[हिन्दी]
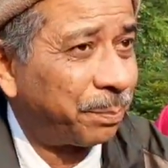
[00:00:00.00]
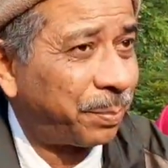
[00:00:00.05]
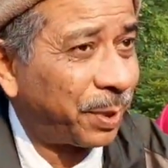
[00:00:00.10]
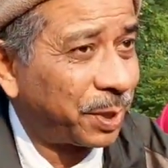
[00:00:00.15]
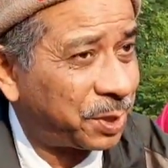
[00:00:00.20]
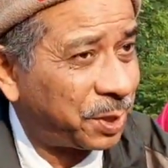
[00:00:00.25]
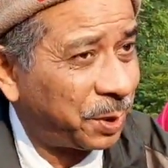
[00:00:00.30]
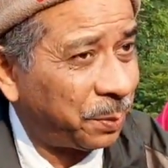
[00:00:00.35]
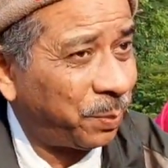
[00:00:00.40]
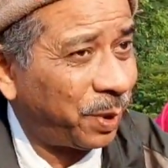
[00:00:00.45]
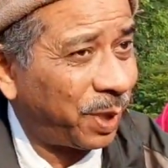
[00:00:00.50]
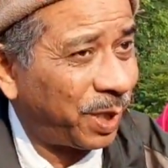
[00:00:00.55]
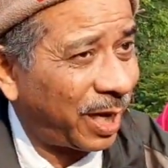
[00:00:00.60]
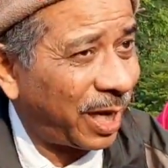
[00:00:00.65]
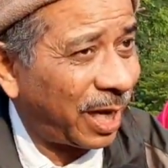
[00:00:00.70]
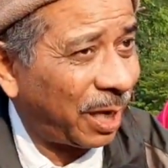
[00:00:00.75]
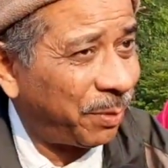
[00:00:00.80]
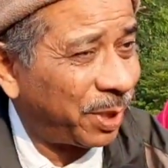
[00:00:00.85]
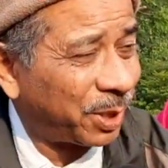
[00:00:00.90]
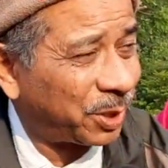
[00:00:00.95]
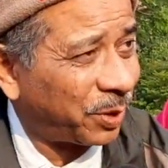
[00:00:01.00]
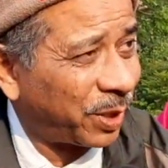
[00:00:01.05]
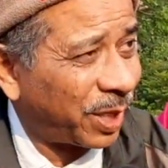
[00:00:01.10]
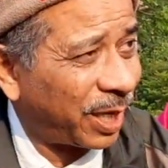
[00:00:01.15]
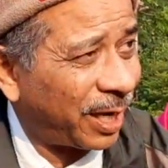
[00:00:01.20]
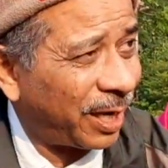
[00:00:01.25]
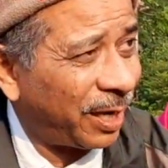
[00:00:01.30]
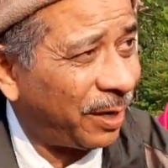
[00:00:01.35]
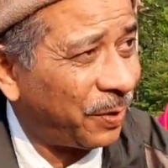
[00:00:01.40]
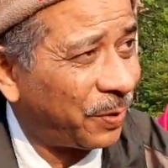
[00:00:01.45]
पश्चिम बंगाल में जो
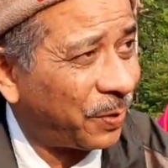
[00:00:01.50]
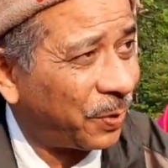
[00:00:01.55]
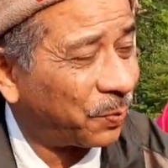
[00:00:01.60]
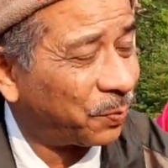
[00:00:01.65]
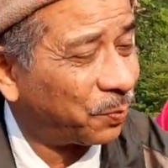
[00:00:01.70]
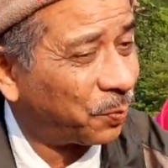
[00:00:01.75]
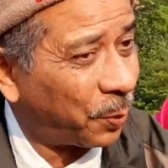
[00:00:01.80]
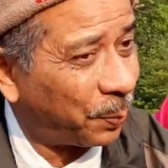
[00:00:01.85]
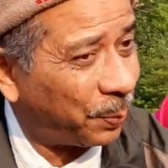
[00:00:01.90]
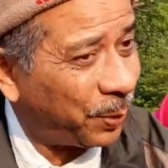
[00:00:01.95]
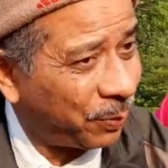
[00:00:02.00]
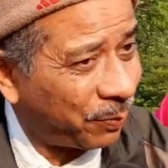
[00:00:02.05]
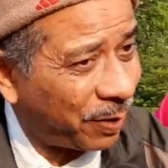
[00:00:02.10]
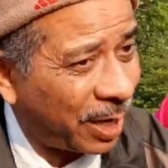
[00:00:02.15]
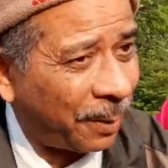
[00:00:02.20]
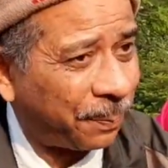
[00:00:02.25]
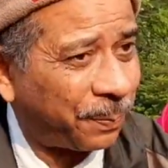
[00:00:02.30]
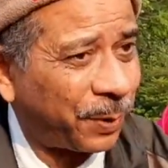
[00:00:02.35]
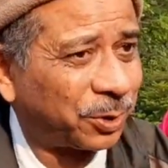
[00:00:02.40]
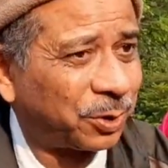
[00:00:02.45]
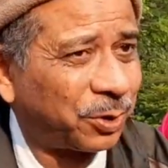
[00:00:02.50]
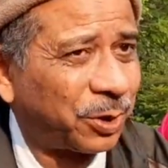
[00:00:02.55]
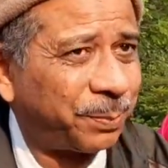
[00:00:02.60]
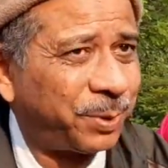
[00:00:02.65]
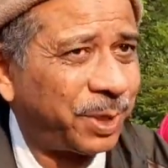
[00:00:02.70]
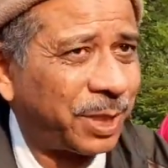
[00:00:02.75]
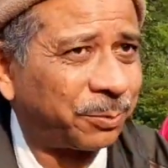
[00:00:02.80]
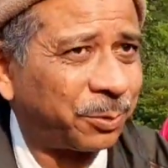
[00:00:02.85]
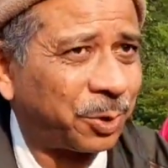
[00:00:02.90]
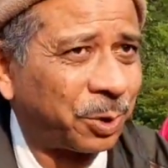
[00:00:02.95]
है वो भी वहाँ पर जो
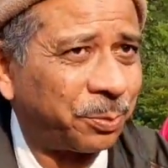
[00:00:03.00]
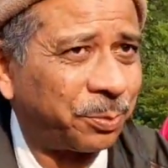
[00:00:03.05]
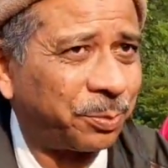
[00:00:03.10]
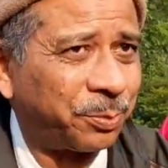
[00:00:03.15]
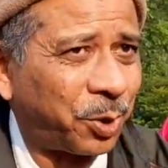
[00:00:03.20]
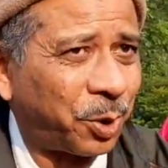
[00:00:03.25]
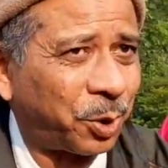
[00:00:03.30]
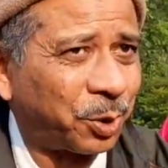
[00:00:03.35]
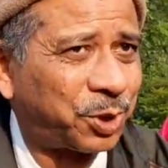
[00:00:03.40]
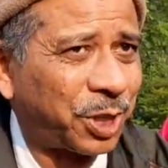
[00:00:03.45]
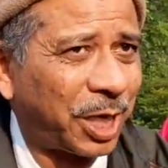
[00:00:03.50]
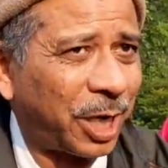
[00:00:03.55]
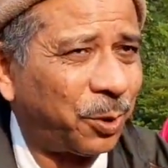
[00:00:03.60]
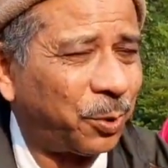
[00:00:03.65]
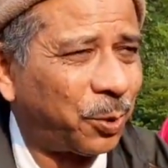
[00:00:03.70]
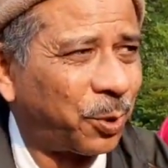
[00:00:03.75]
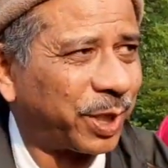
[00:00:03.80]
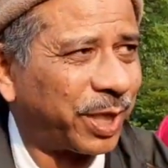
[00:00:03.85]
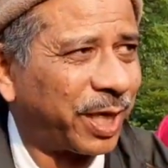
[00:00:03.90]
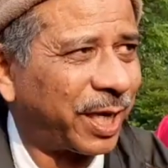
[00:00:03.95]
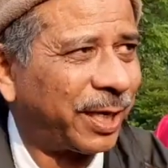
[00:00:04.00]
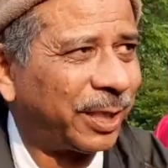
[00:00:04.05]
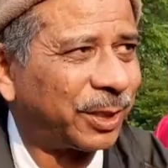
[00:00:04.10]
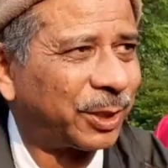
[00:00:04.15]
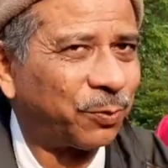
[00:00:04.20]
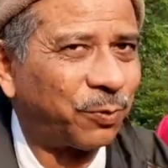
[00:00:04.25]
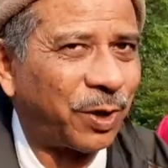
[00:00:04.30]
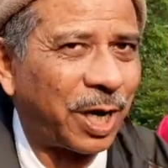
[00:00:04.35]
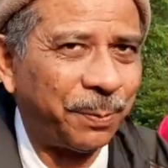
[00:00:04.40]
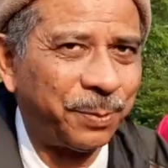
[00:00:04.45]
अभी अब तो विरोध चालू हो गया नहीं
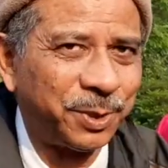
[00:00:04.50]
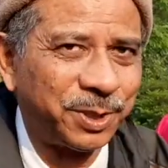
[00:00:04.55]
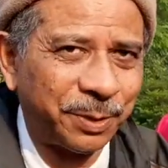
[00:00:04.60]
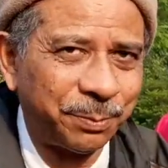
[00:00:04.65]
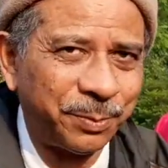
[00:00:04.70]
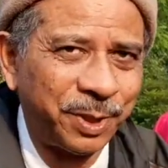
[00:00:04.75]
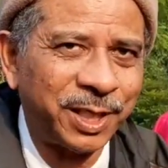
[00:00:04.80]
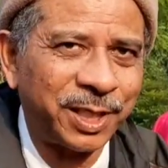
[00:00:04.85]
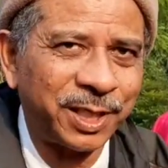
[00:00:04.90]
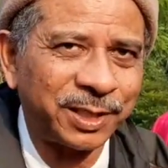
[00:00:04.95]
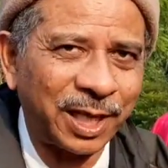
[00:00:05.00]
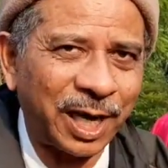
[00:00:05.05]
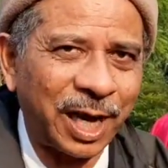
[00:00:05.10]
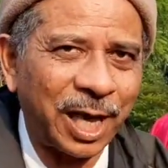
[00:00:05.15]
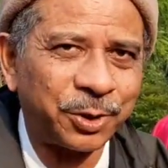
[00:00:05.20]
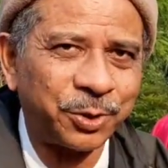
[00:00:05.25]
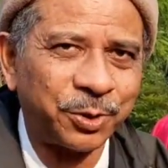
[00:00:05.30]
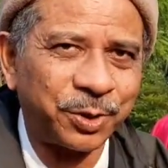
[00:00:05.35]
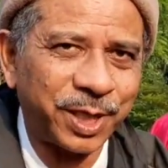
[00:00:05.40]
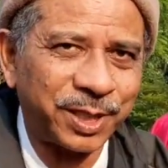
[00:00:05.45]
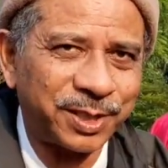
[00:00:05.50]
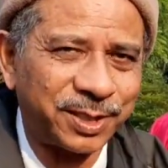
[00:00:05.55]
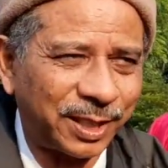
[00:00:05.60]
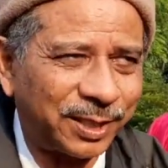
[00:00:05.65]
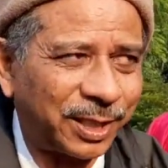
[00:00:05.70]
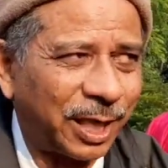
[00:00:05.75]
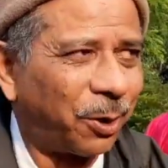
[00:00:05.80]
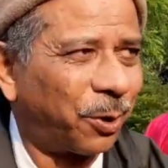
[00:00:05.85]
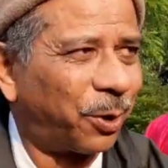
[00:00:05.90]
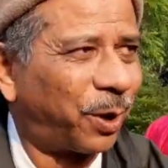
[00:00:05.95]
तो वहाँ भी ज़मीन की तलाश होकर
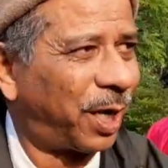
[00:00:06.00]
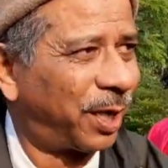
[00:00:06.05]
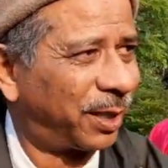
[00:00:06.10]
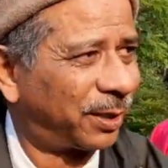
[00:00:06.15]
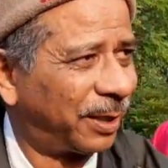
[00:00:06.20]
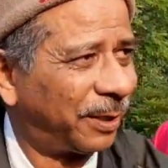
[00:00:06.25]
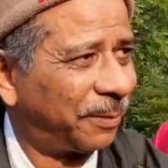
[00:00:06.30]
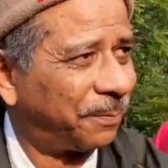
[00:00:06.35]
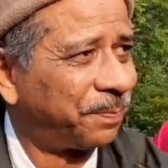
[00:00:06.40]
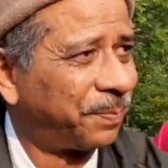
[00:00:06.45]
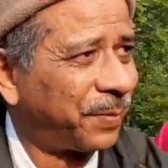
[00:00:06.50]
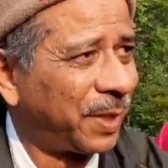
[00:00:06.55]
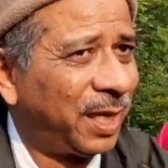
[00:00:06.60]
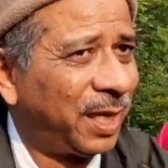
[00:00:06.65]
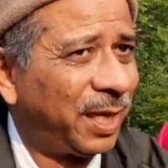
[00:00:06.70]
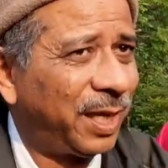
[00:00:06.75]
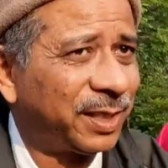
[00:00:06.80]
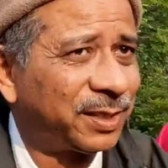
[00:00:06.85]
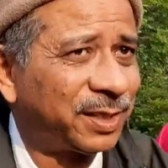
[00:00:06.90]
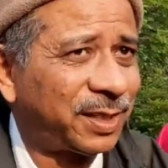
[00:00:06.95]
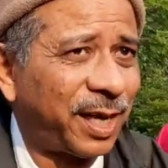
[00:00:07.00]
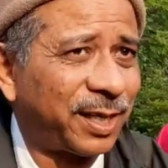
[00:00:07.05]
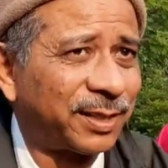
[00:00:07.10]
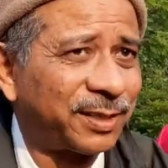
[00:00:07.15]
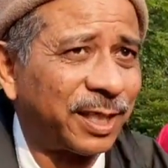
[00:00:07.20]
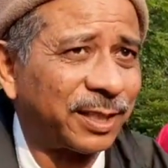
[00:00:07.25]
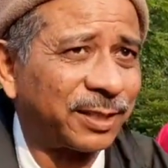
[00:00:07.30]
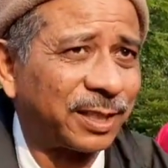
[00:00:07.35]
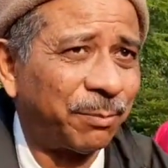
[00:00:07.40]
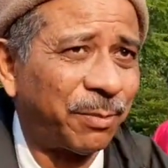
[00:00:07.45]
सेटल हो रहा था इस तरह
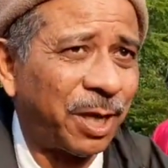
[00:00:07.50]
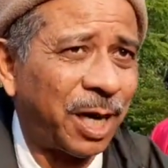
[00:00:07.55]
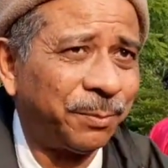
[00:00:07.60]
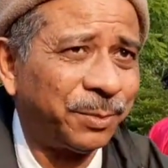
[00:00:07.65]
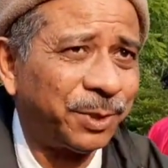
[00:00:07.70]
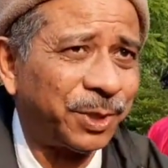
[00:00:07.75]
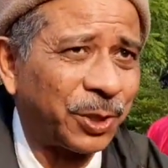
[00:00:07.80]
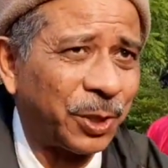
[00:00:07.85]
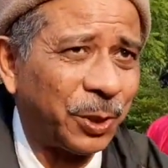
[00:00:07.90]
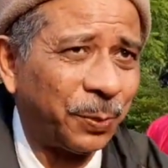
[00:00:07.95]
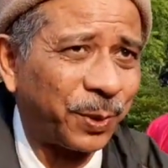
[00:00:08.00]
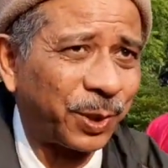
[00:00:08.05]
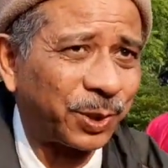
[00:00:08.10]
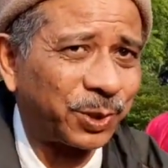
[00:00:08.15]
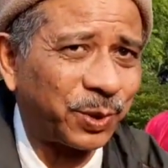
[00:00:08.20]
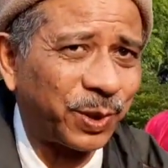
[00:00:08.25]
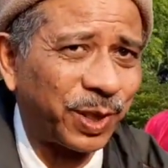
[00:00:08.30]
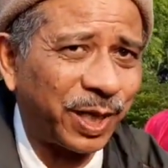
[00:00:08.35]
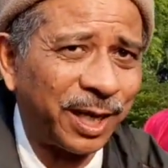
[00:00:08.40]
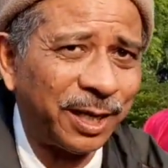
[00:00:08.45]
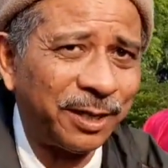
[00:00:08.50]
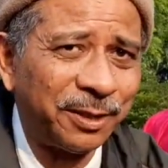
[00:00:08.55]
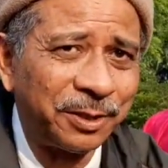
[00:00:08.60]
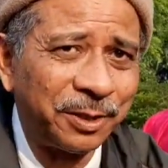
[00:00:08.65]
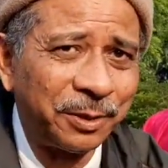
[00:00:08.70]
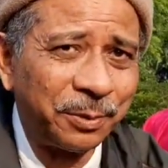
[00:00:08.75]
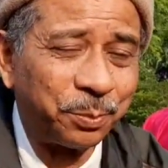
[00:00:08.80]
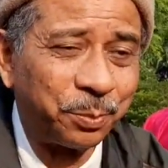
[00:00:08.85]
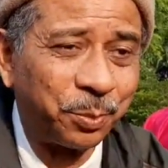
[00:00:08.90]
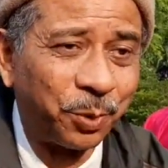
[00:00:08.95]
से तमाम जगहों पर जो है
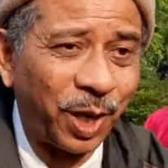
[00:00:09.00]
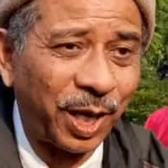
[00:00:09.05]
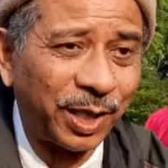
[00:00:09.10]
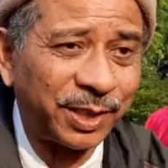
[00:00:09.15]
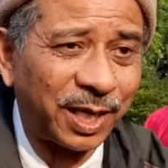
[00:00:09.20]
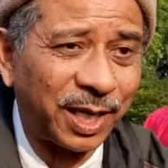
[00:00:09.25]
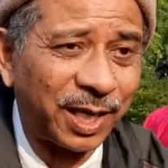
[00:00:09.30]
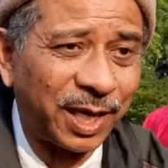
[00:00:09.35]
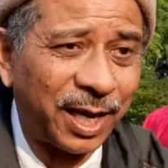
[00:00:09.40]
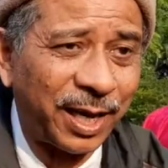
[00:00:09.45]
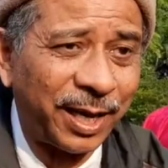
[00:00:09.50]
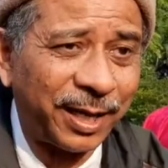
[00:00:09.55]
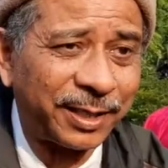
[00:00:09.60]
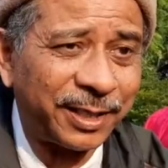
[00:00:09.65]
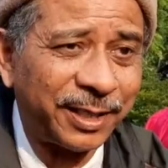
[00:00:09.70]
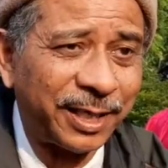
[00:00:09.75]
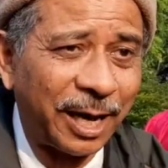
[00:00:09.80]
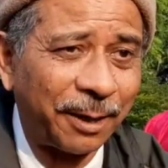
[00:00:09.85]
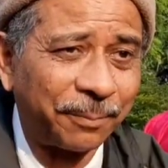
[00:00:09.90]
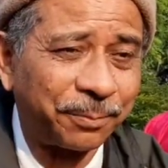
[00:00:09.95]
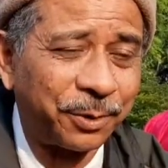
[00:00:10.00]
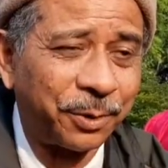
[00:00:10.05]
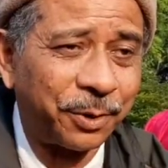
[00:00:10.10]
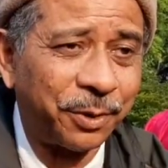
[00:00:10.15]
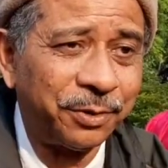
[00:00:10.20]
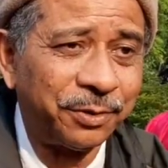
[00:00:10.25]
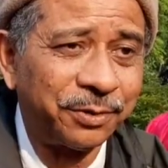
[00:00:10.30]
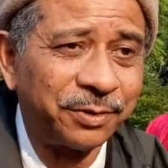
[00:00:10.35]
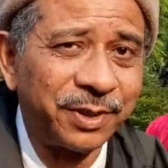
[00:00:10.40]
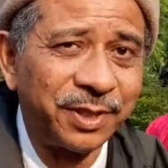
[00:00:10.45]
बोला जा रहा है कि आपको